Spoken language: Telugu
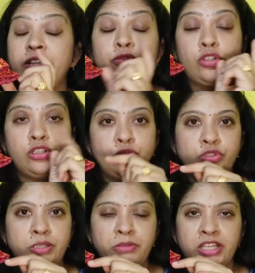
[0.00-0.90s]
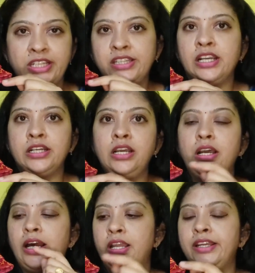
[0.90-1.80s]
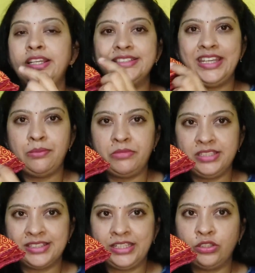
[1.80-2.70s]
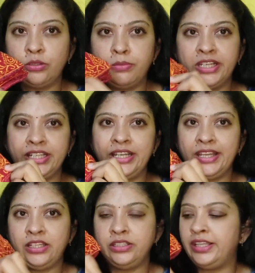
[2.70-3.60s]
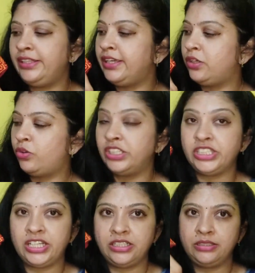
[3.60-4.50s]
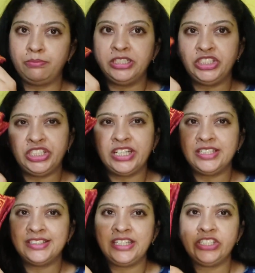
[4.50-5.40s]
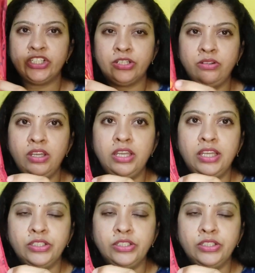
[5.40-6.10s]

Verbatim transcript: త్రీ ఫోర్త్లో చూసాం కదా ఇందాక అలాగే సేమ్ డిజైన్తో మనకి లెగ్ లెగ్ దగ్గర కూడా చాలా మంచిగా డిజైన్ ఇచ్చాడు